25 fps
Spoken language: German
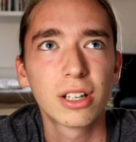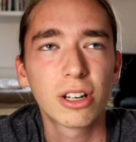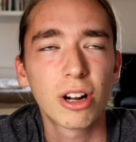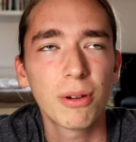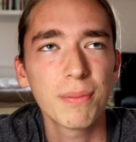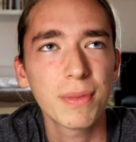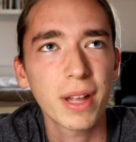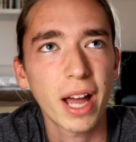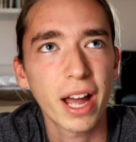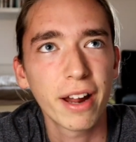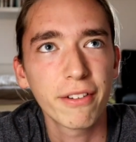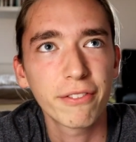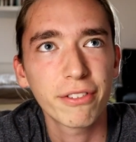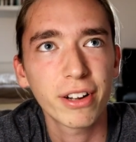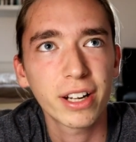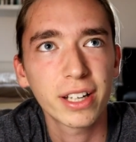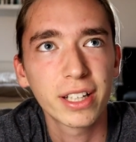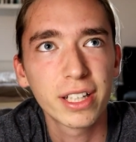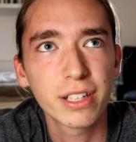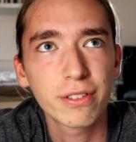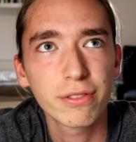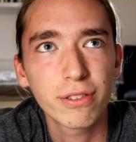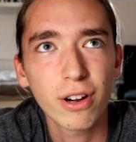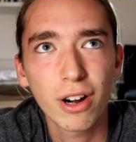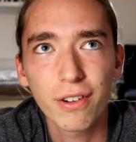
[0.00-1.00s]
kommt einfach
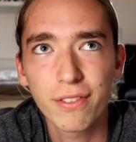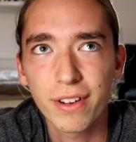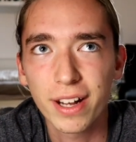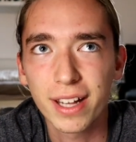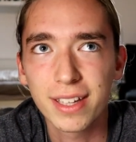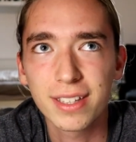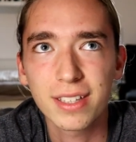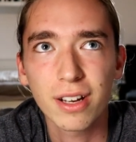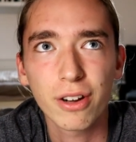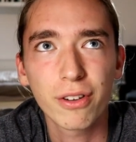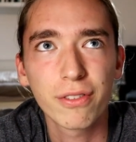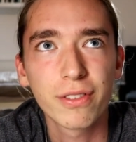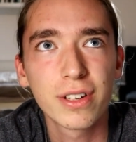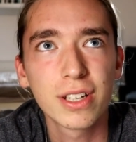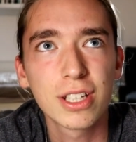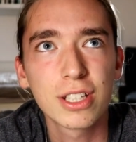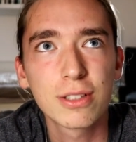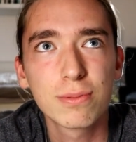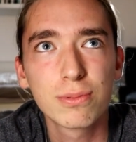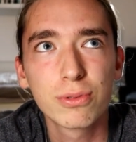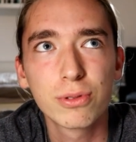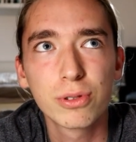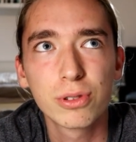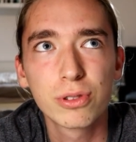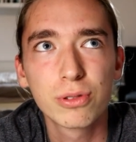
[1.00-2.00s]
nicht vorwärts, auch wenn
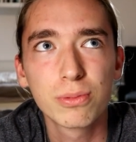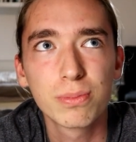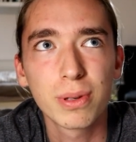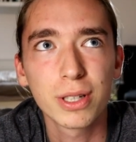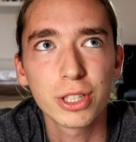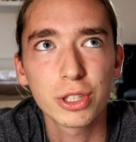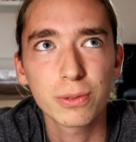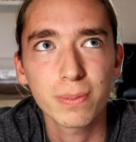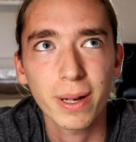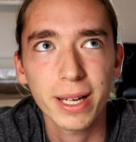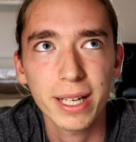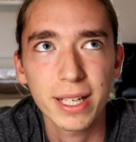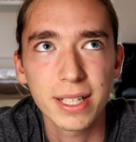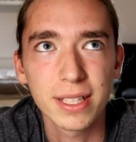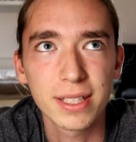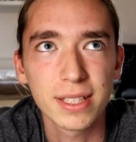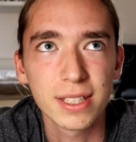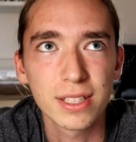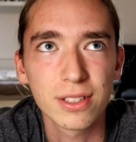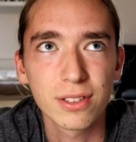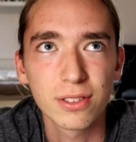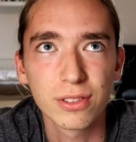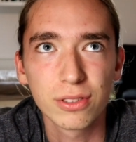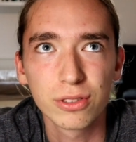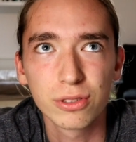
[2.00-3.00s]
das Buch super spannend
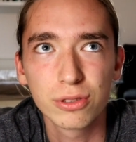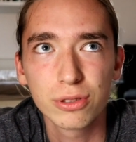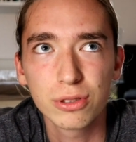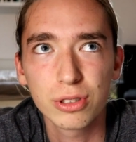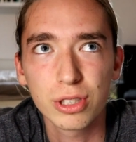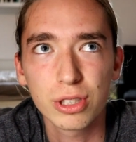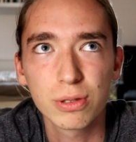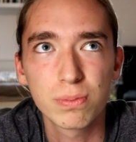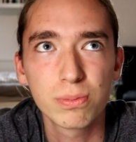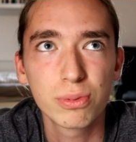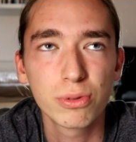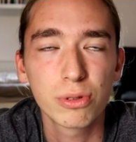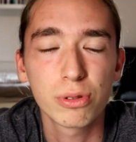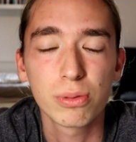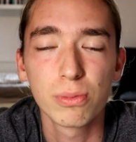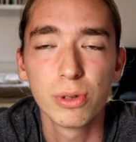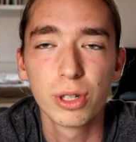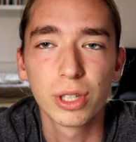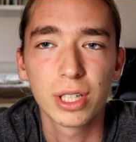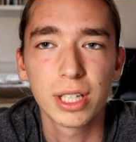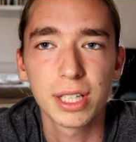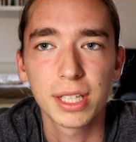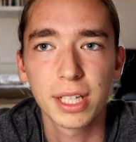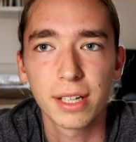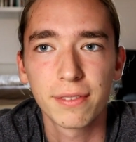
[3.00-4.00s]
ist und ein gutes Buch
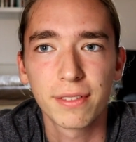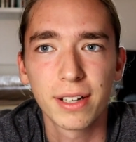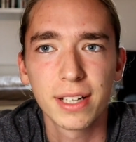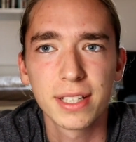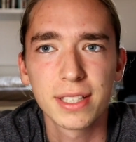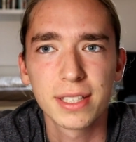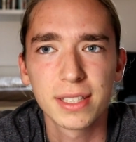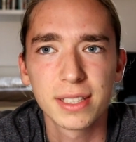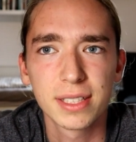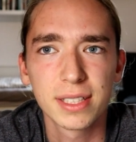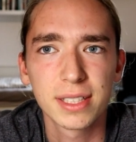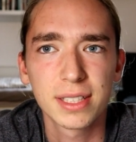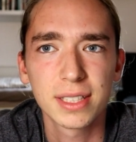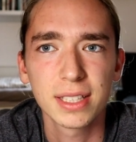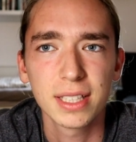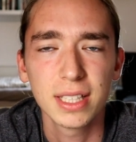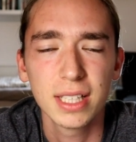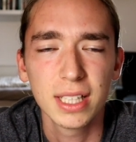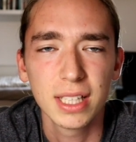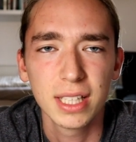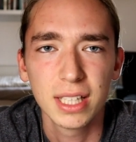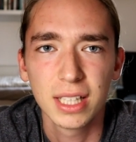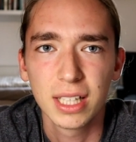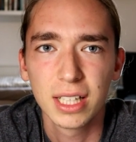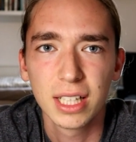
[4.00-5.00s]
möglicherweise ist
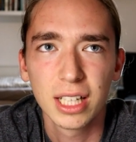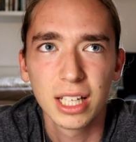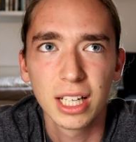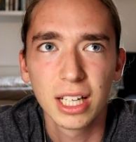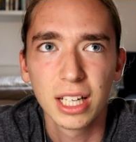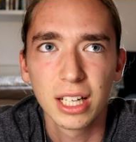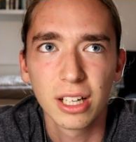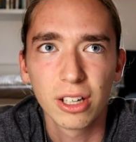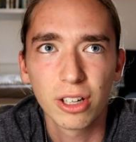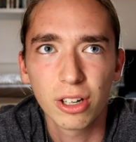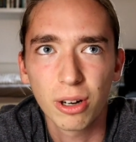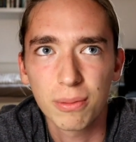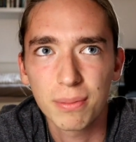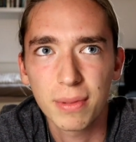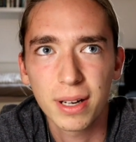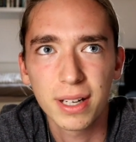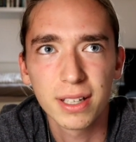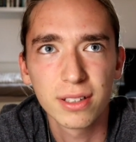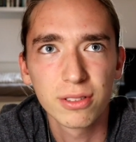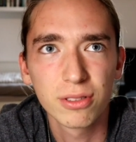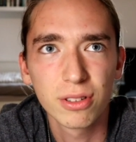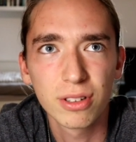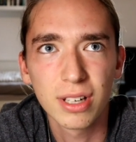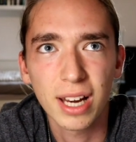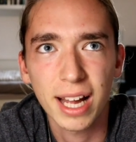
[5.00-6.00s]
kommt
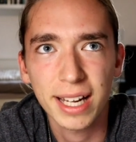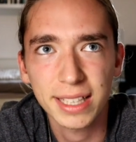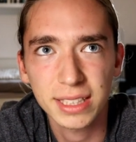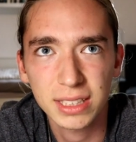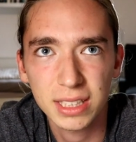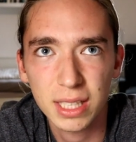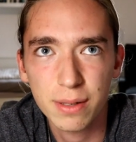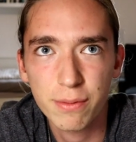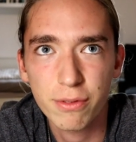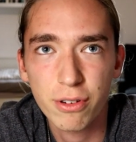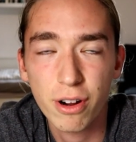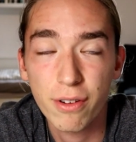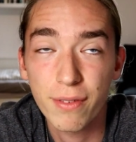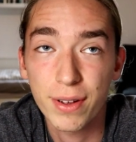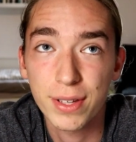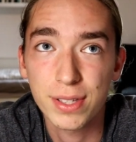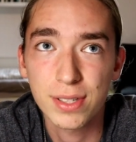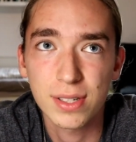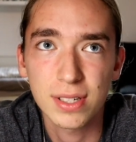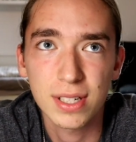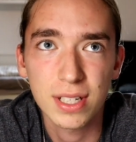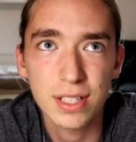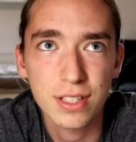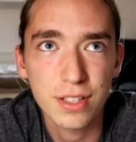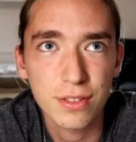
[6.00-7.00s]
man nur langsam vorwärts.
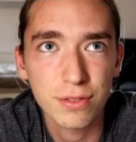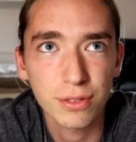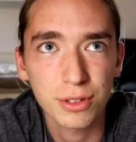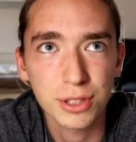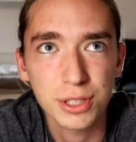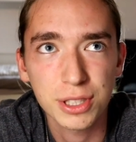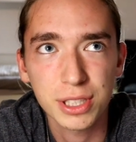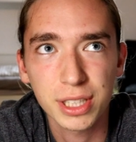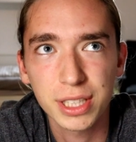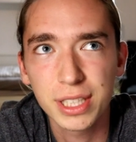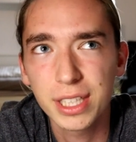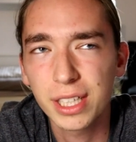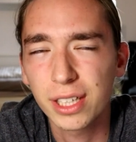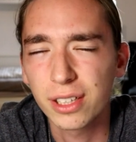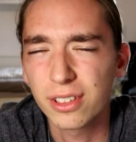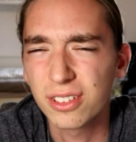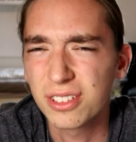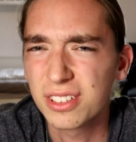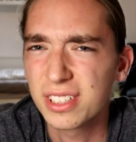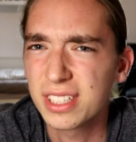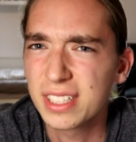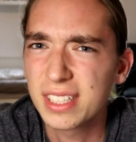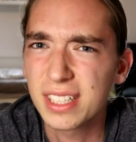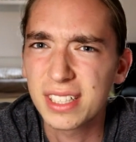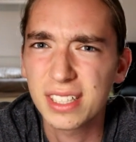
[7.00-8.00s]
Und das ist frustrierend
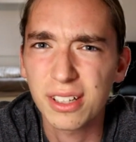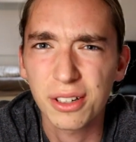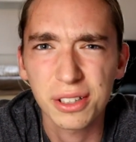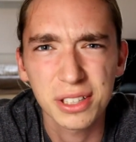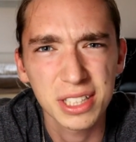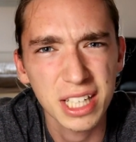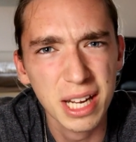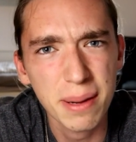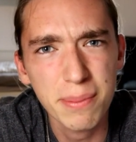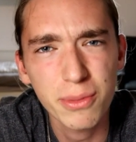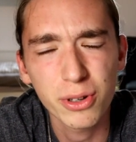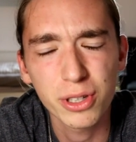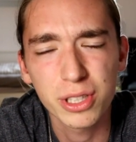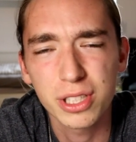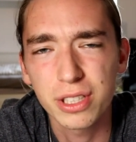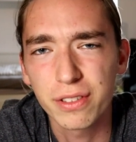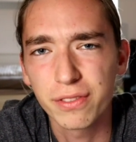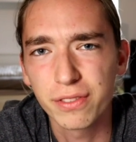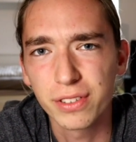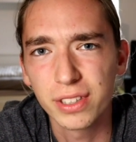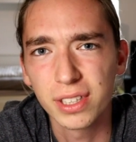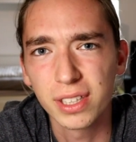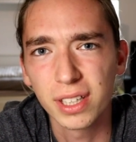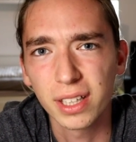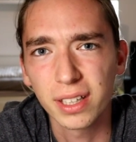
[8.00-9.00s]
und das ist auch
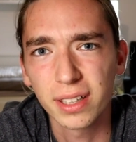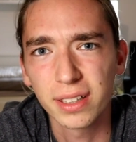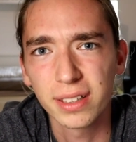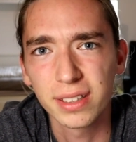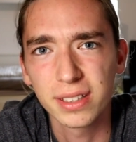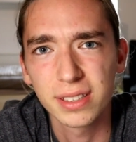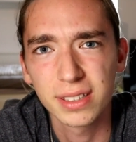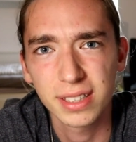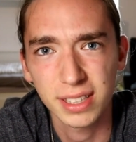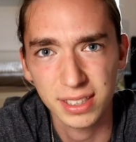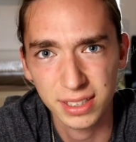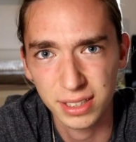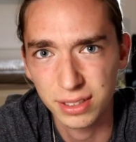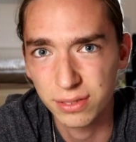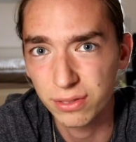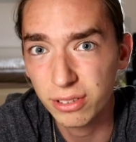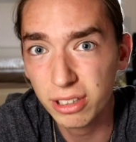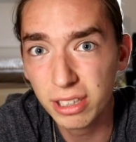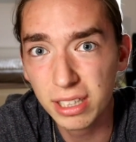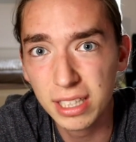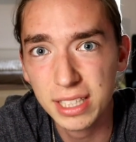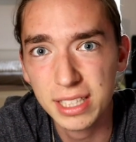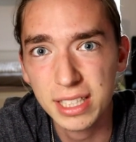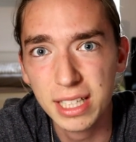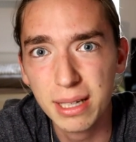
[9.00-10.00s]
demotivierend. Das ist
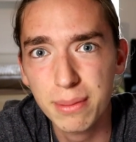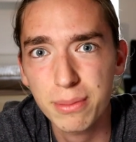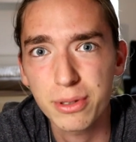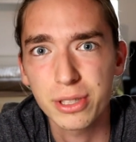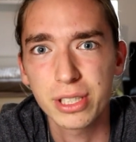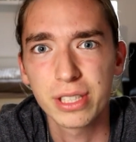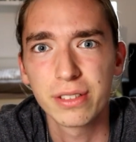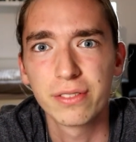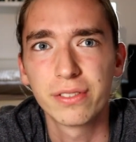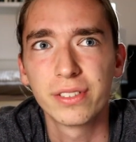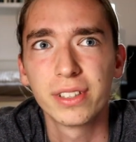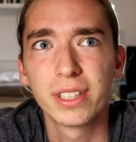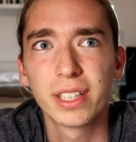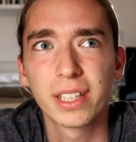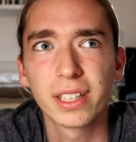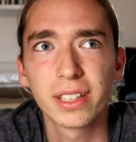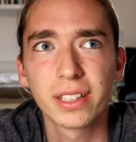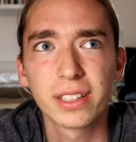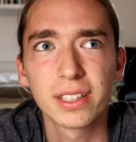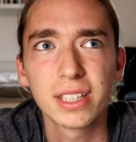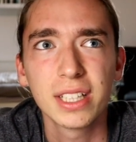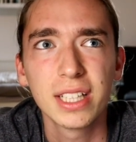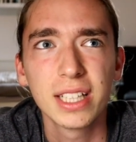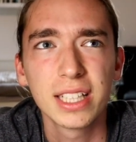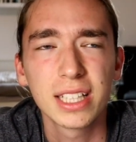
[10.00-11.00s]
wirklich
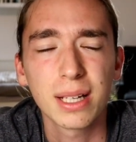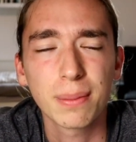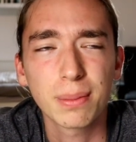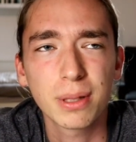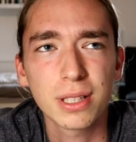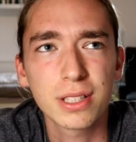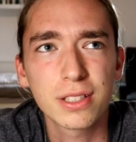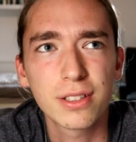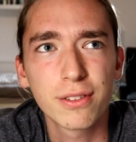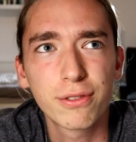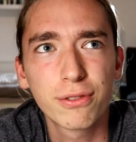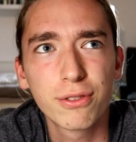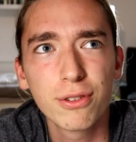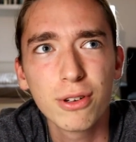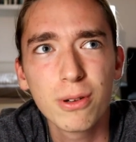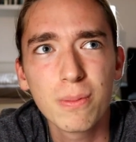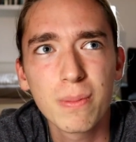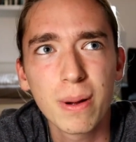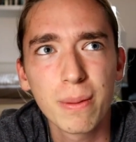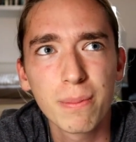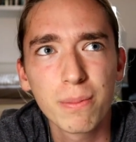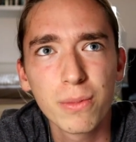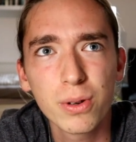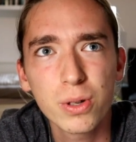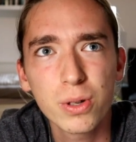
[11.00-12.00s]
demotivierend. Ich habe das Gefühl, man